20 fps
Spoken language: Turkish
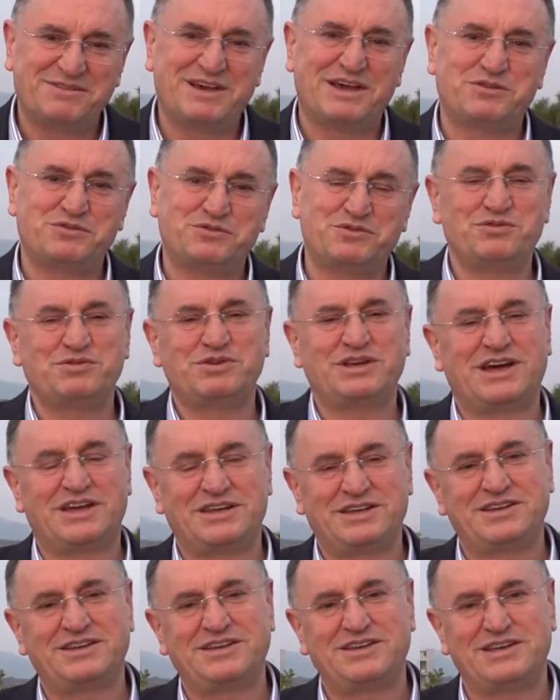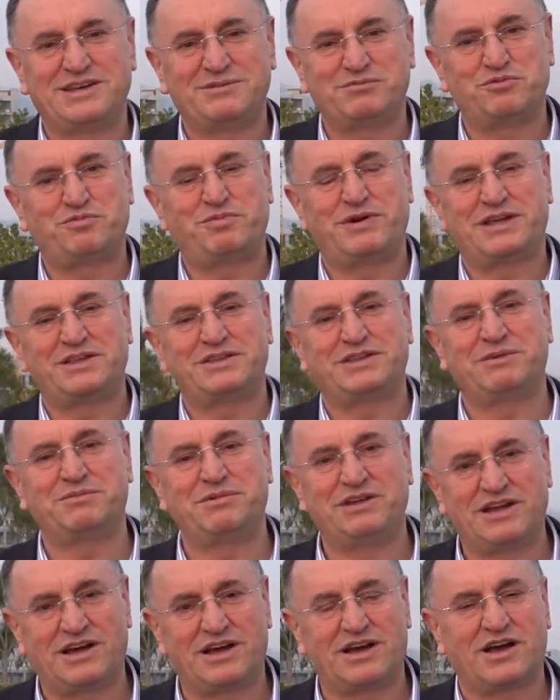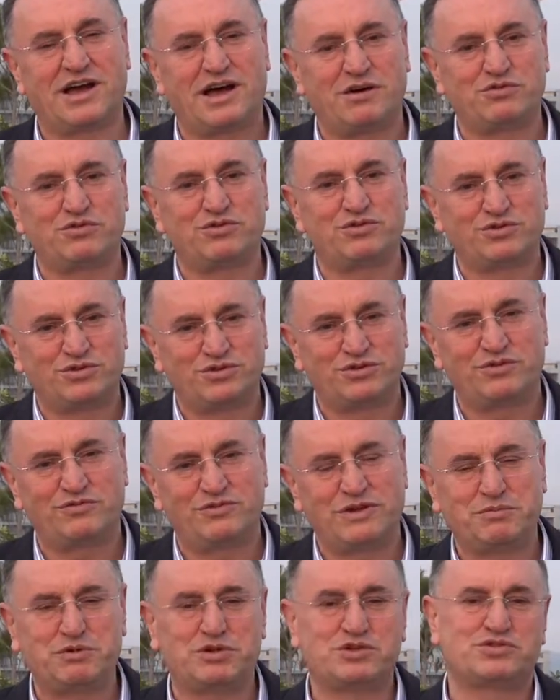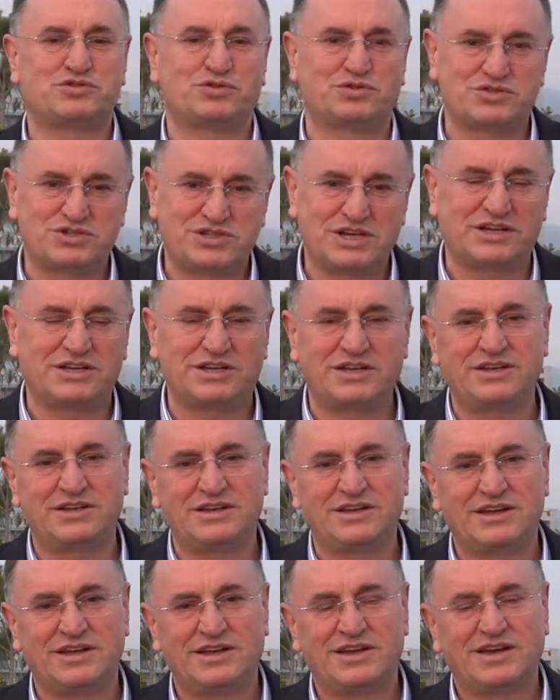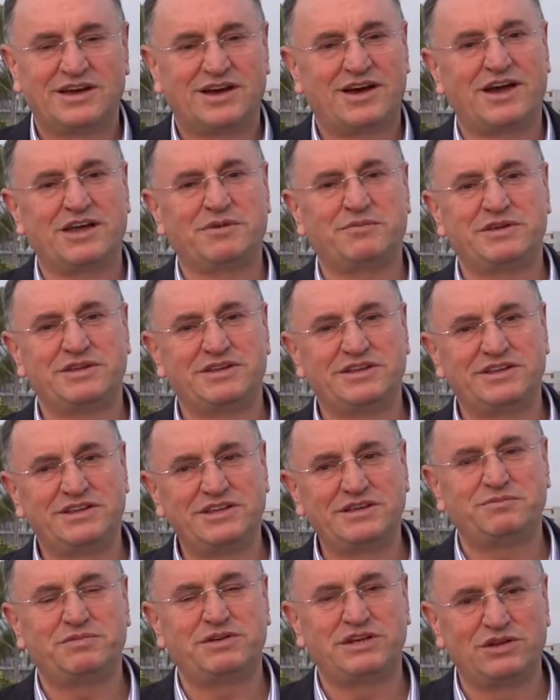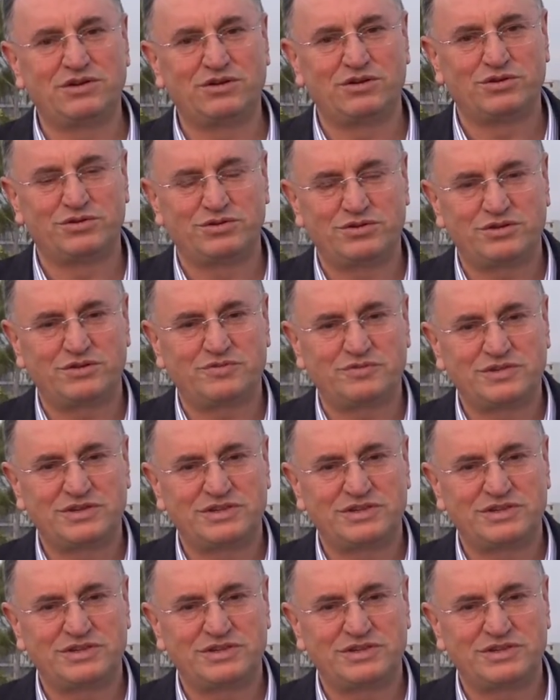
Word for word: ve dünyanın e, bu pandemiyle kavrulduğu ve birçok canın kaybedildiği bir yıl oldu.